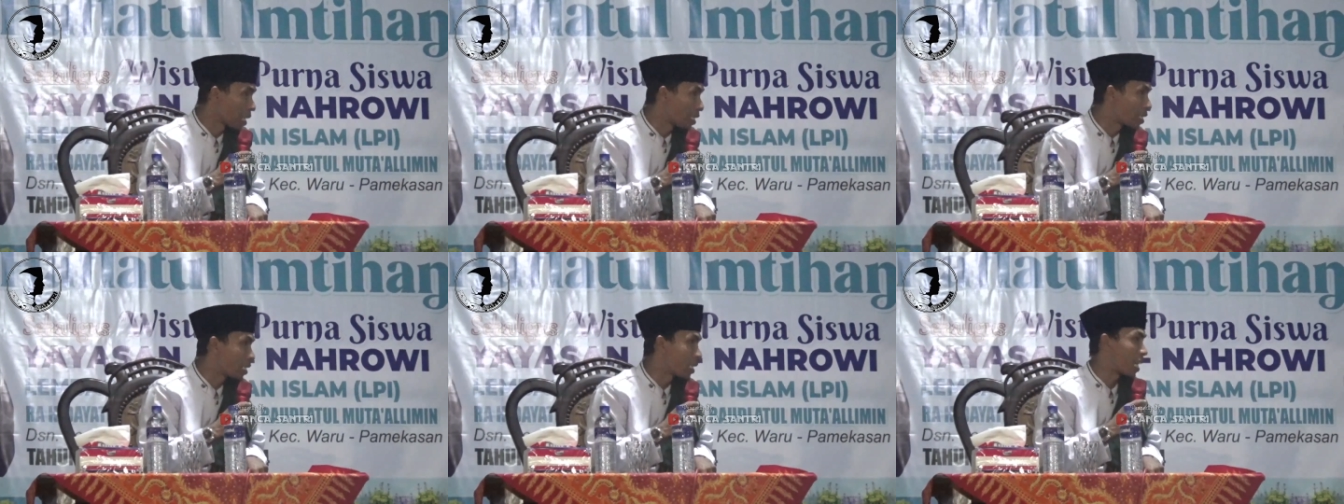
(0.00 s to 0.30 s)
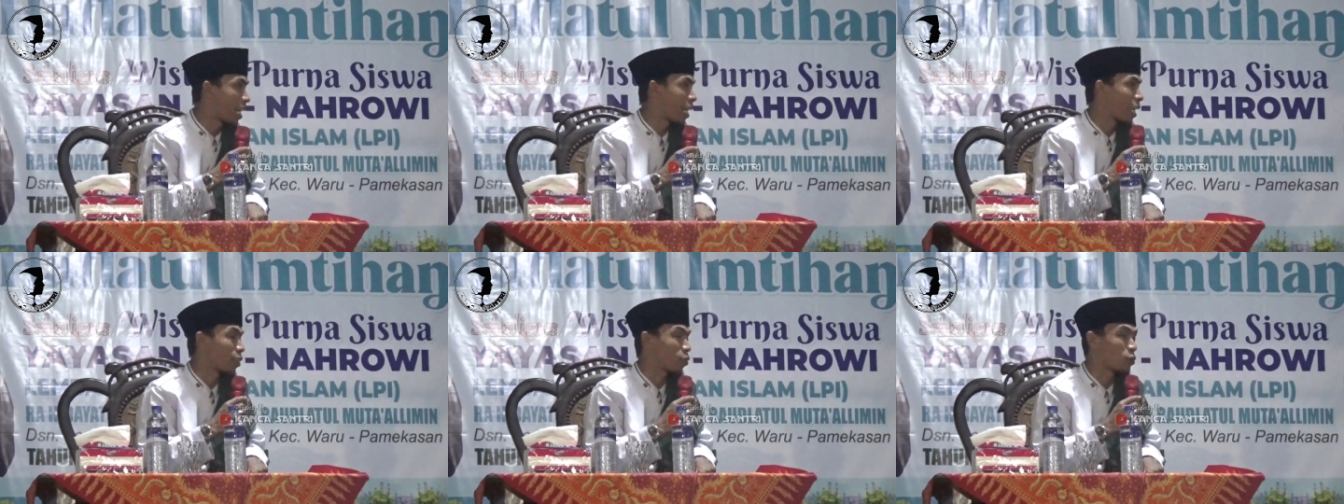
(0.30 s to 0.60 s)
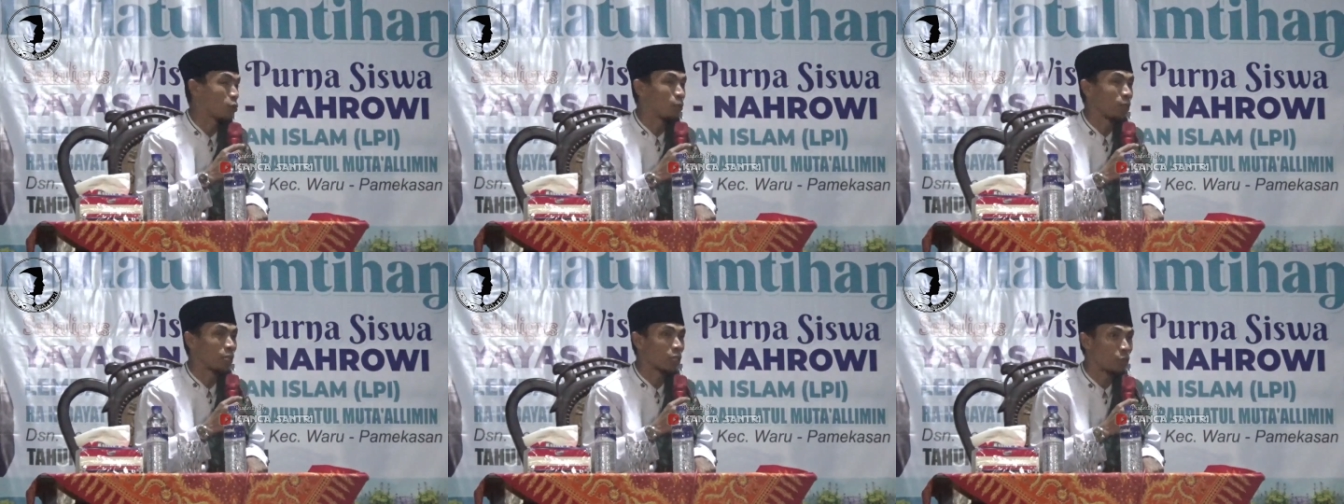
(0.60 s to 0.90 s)
tandana ala
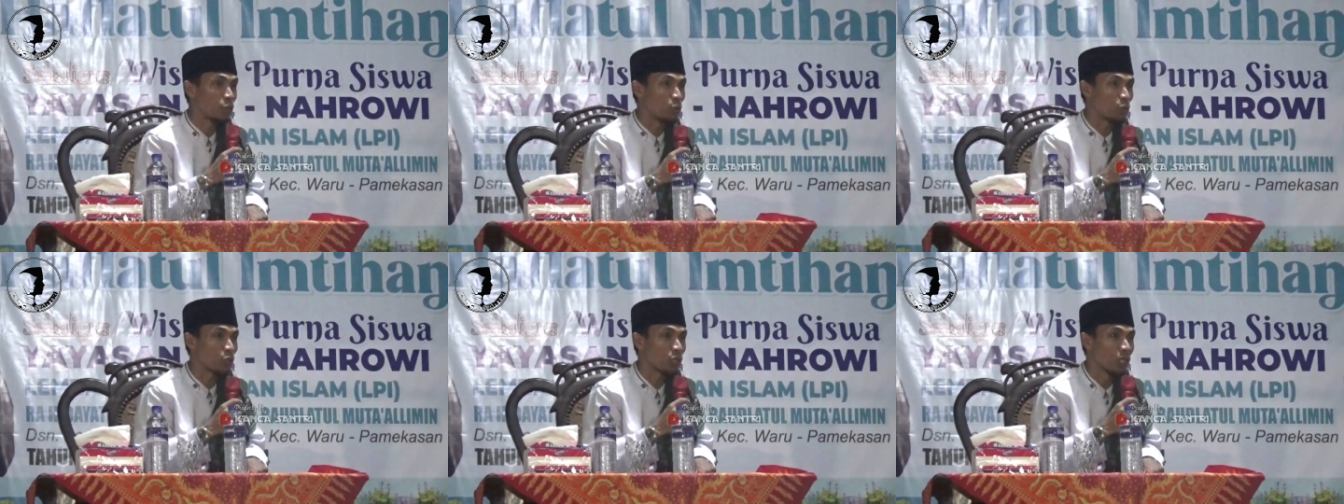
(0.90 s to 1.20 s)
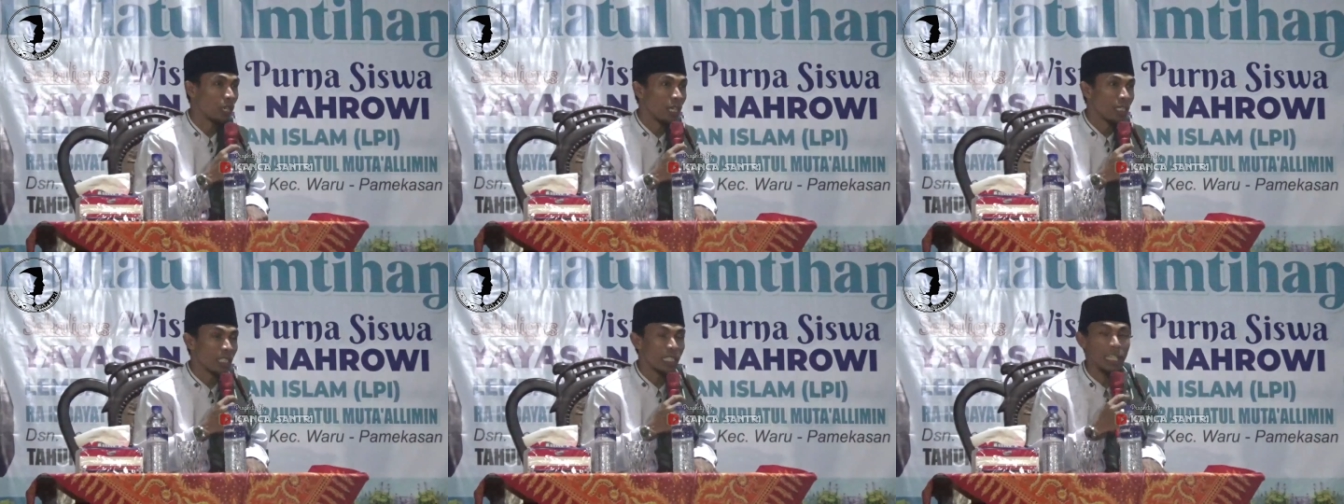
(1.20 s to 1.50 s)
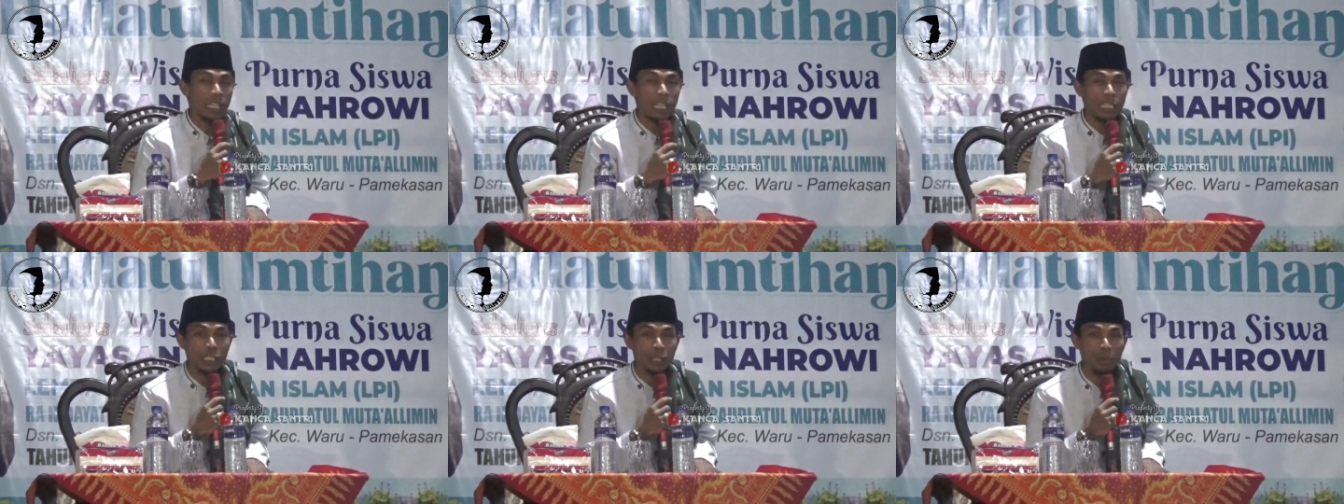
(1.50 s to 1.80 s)
ku bagus
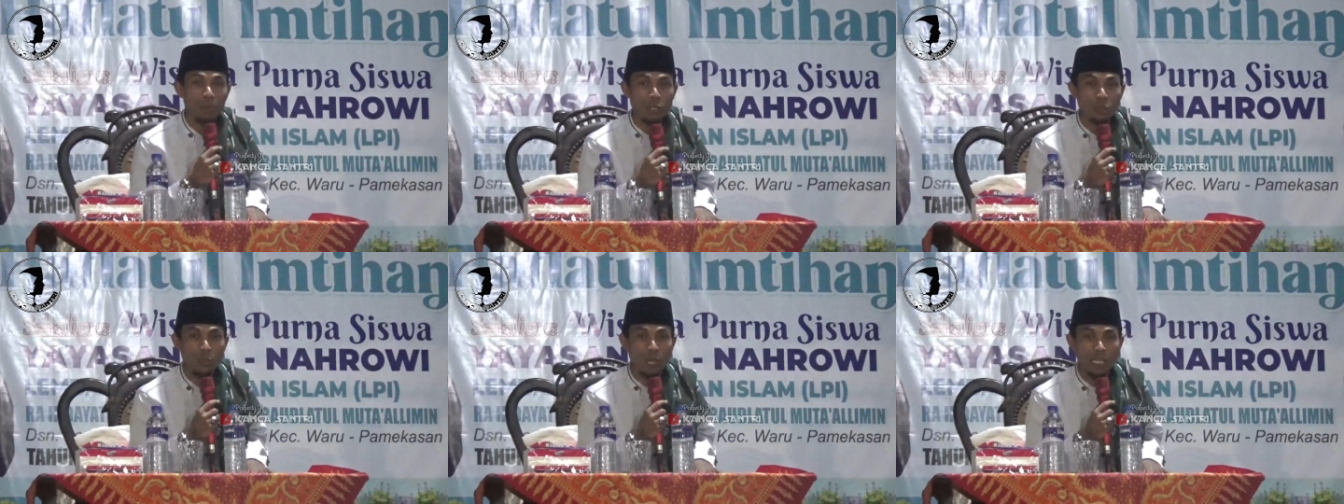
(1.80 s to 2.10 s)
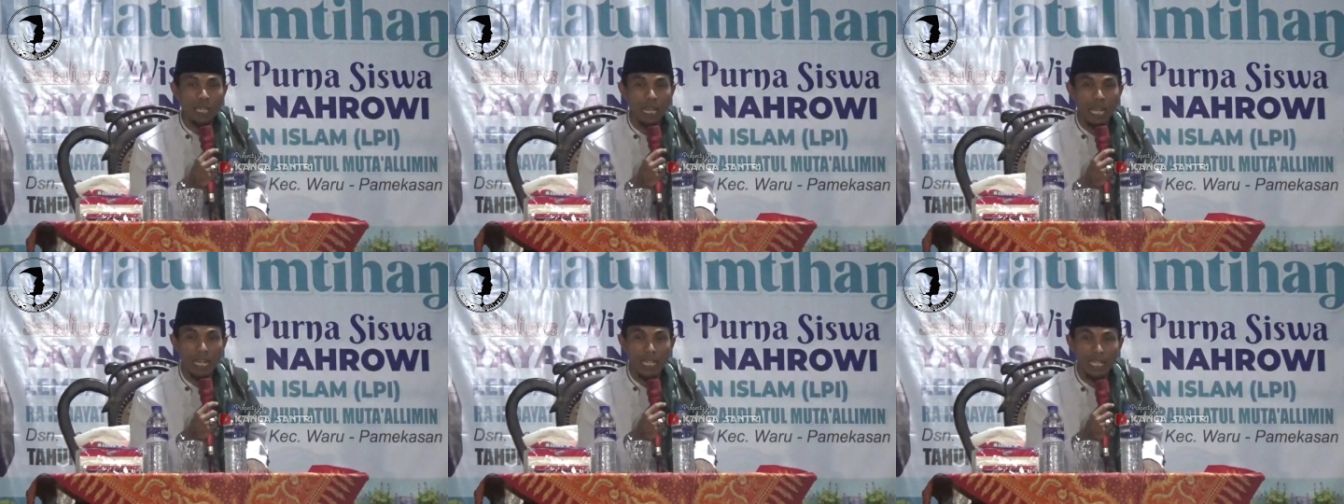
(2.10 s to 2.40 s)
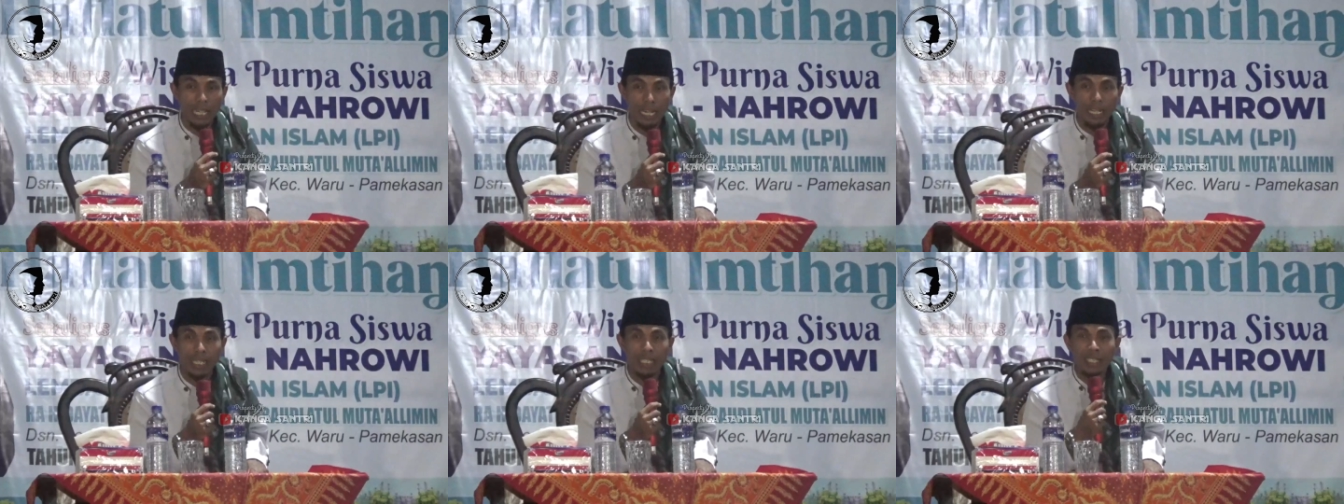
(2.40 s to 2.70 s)
saya si masuk
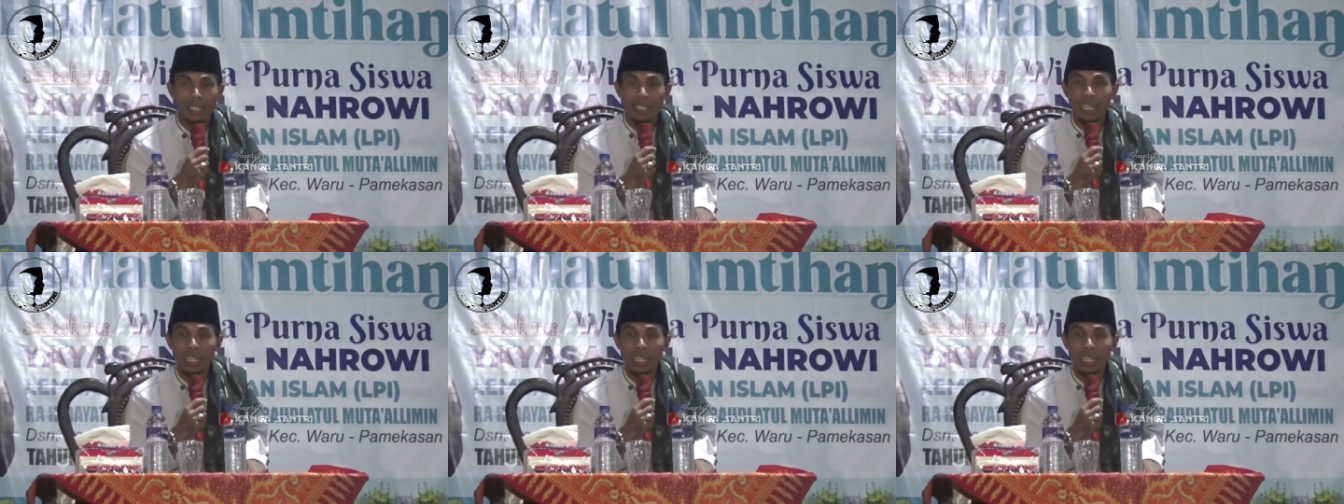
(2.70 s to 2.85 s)
neraka